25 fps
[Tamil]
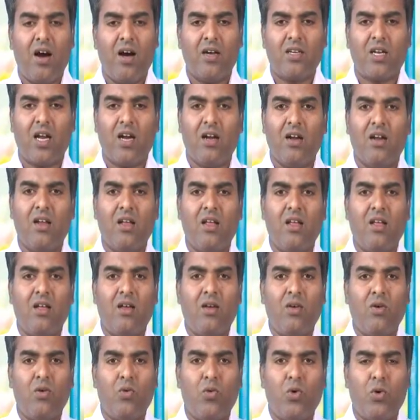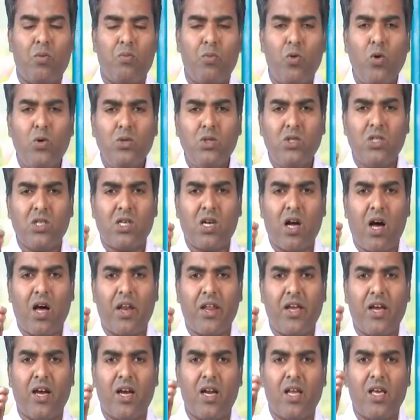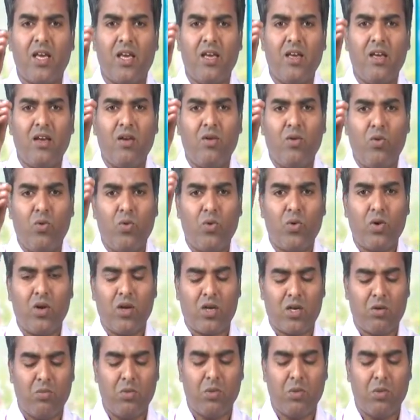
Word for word: ஆனால் ஒரு மூன்று காரியங்களை உங்களுக்கு